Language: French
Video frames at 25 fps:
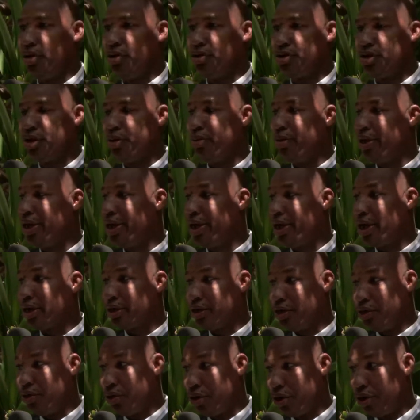Le séminaire
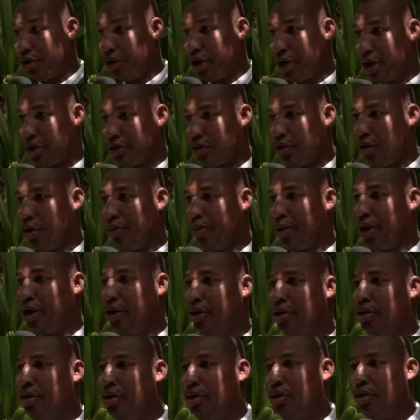qui nous réunit actuellement,
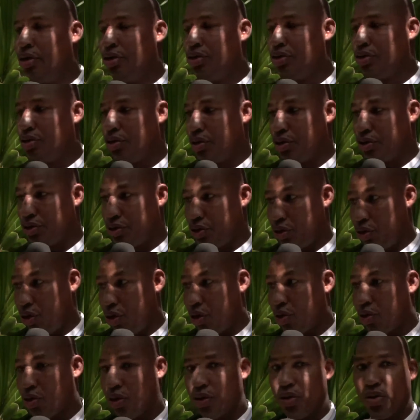c'est sur
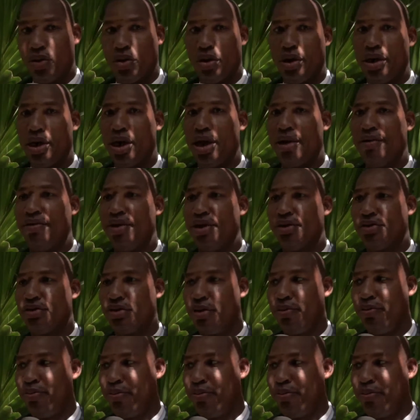le contrôle de l'aviation